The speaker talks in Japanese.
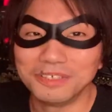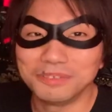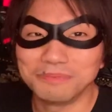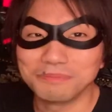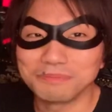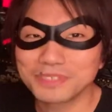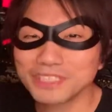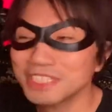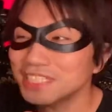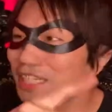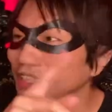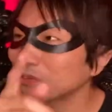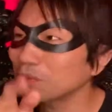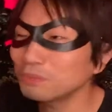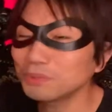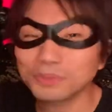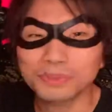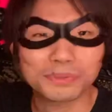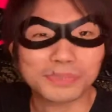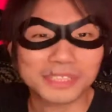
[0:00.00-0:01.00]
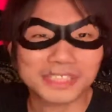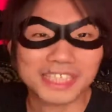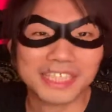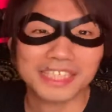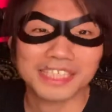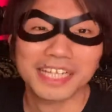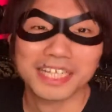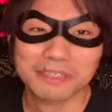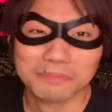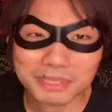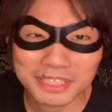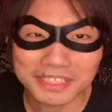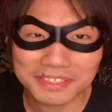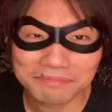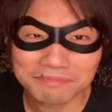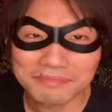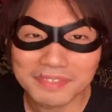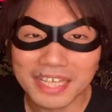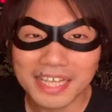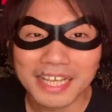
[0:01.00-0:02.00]
虫が飛ぶというのは最近あります。
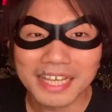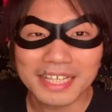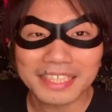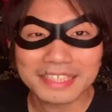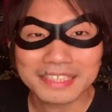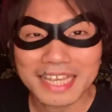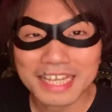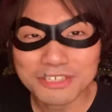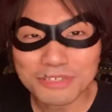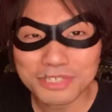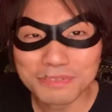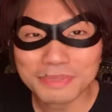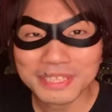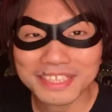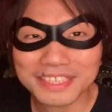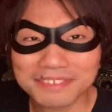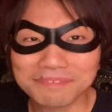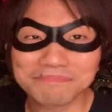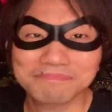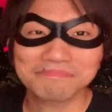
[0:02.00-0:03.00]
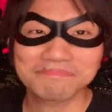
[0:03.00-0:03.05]
対処します。